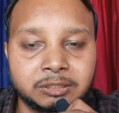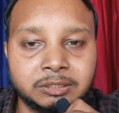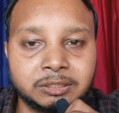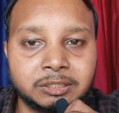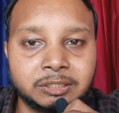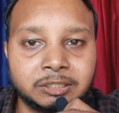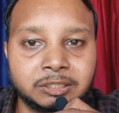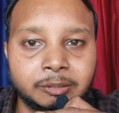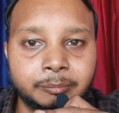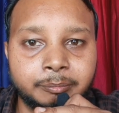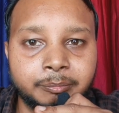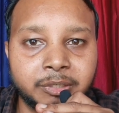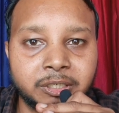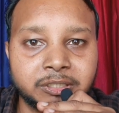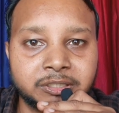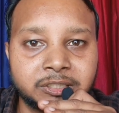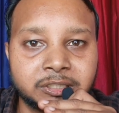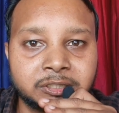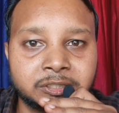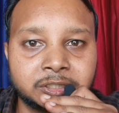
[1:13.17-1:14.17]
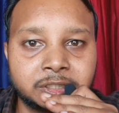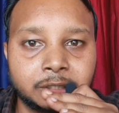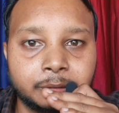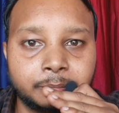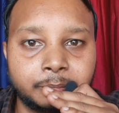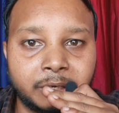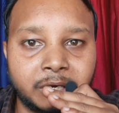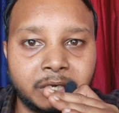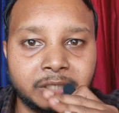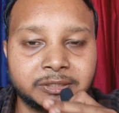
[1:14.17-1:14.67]
यानी कि नब्बे दिन के
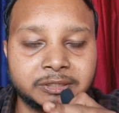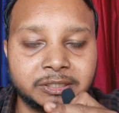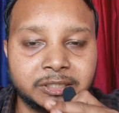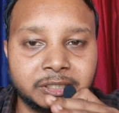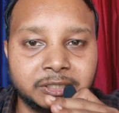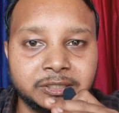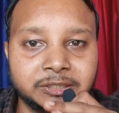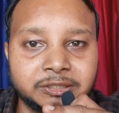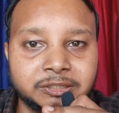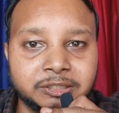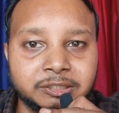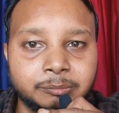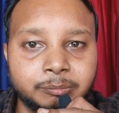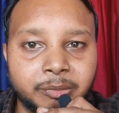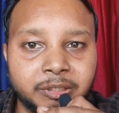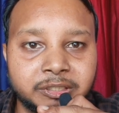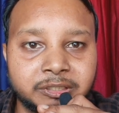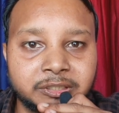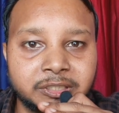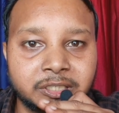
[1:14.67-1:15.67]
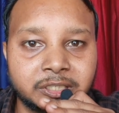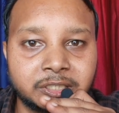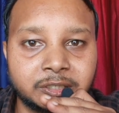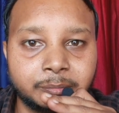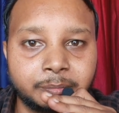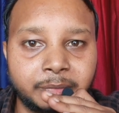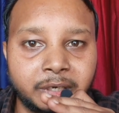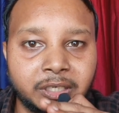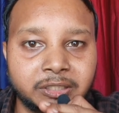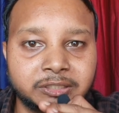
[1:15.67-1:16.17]
बाद यानी तीन महीने के
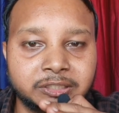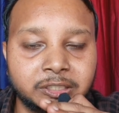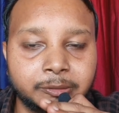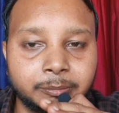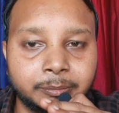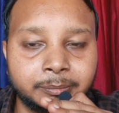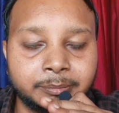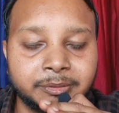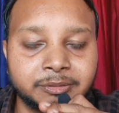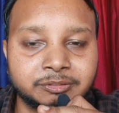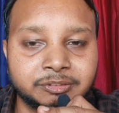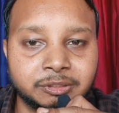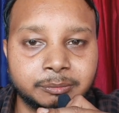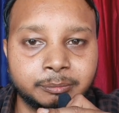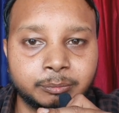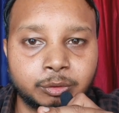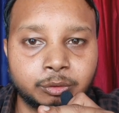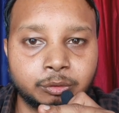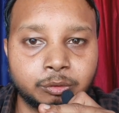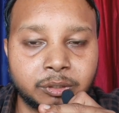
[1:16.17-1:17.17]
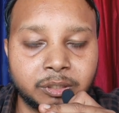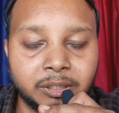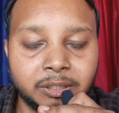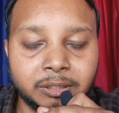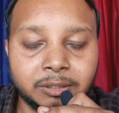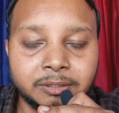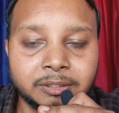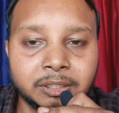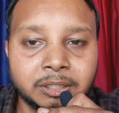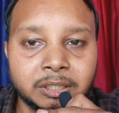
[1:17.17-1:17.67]
बाद ही आप अपने सिम को जो
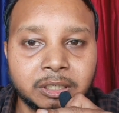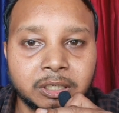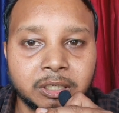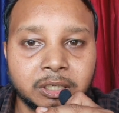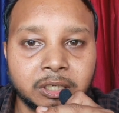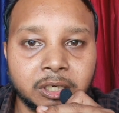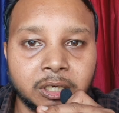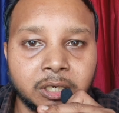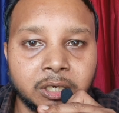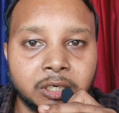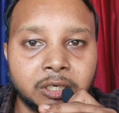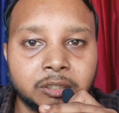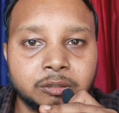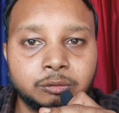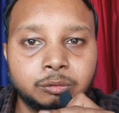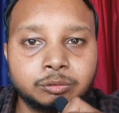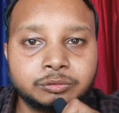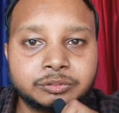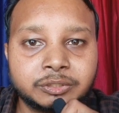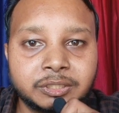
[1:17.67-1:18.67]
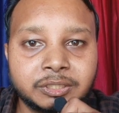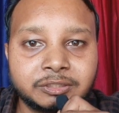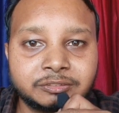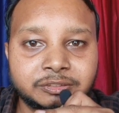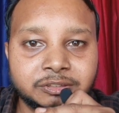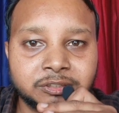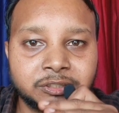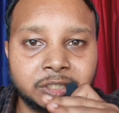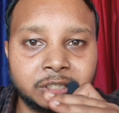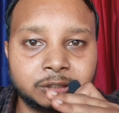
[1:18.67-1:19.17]
है दूसरे
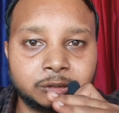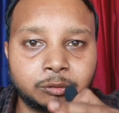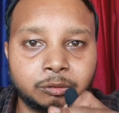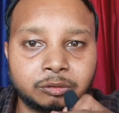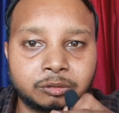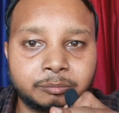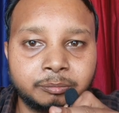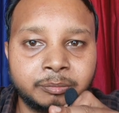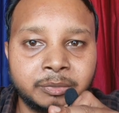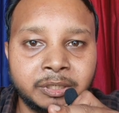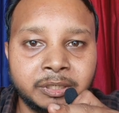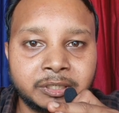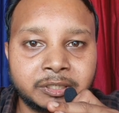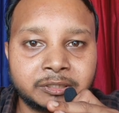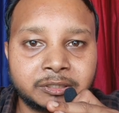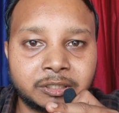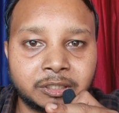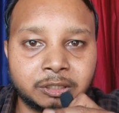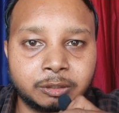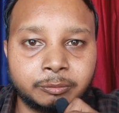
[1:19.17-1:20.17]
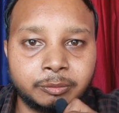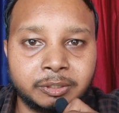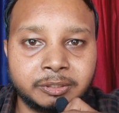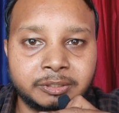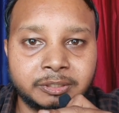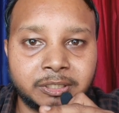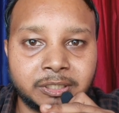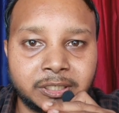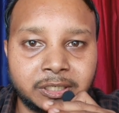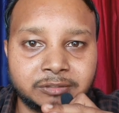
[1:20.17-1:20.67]
किसी नेटवर्क में
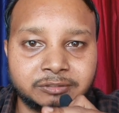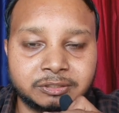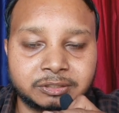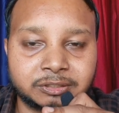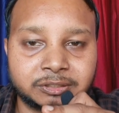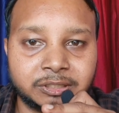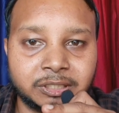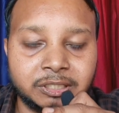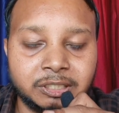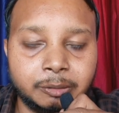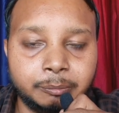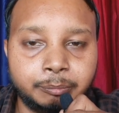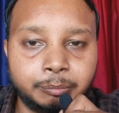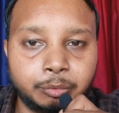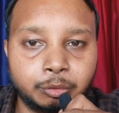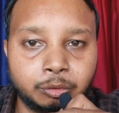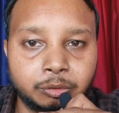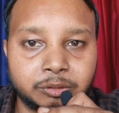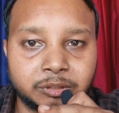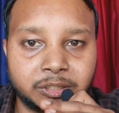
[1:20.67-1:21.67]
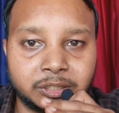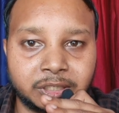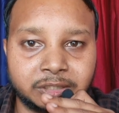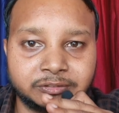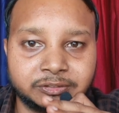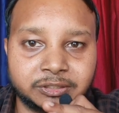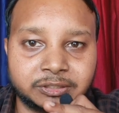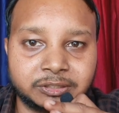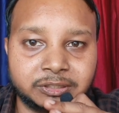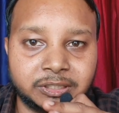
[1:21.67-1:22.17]
कन्वर्ट करा सकते हैं या पोर्ट करा
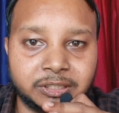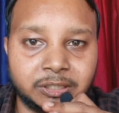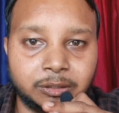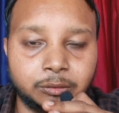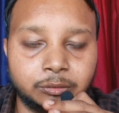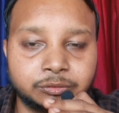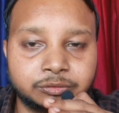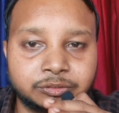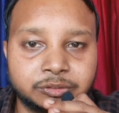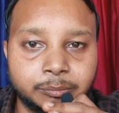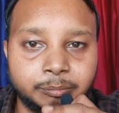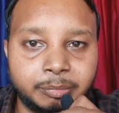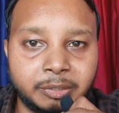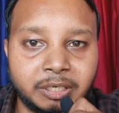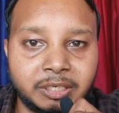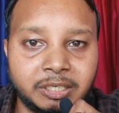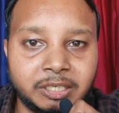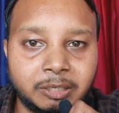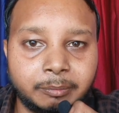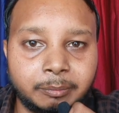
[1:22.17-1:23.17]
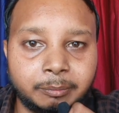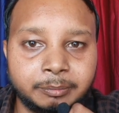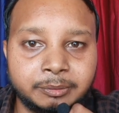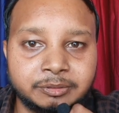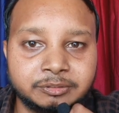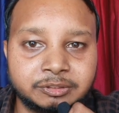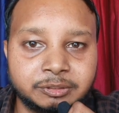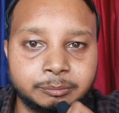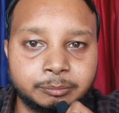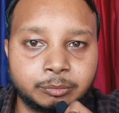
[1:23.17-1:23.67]
सकते हैं उससे पहले आप
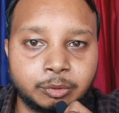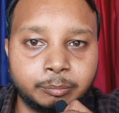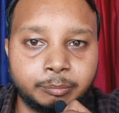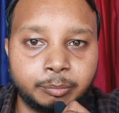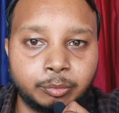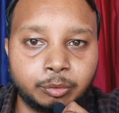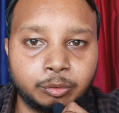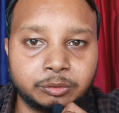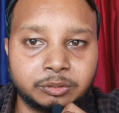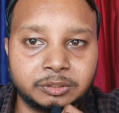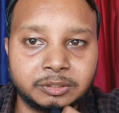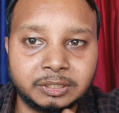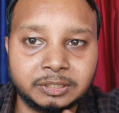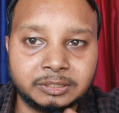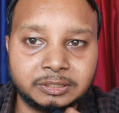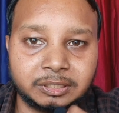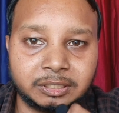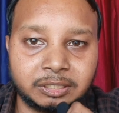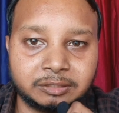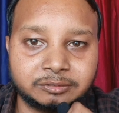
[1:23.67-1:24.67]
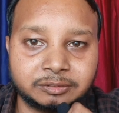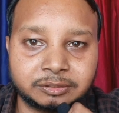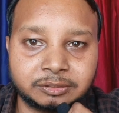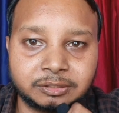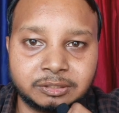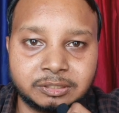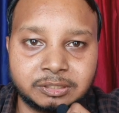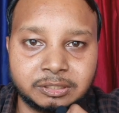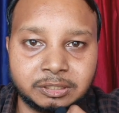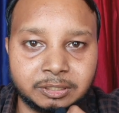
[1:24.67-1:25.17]
अपने सिम को पोर्ट नहीं करा
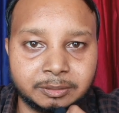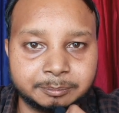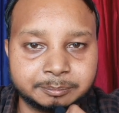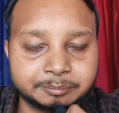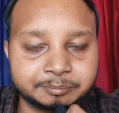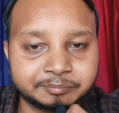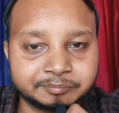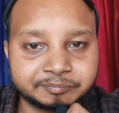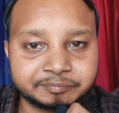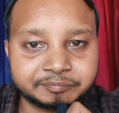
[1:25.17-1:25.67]
सकते जी हाँ